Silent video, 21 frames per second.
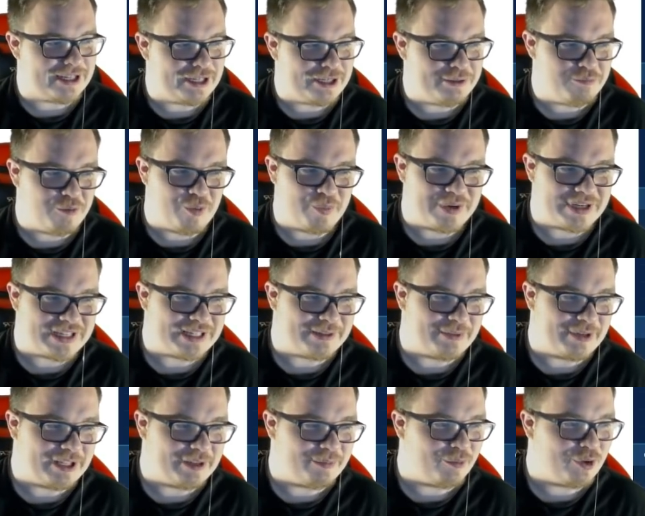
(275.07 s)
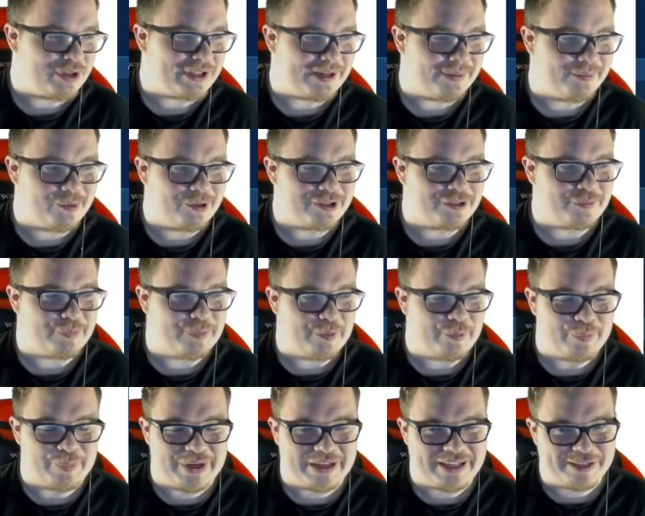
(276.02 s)
Каким образом это будет работать в
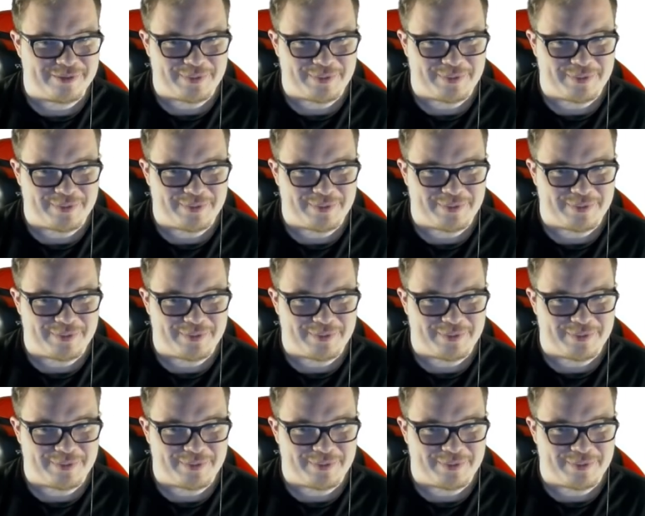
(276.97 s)
PvP,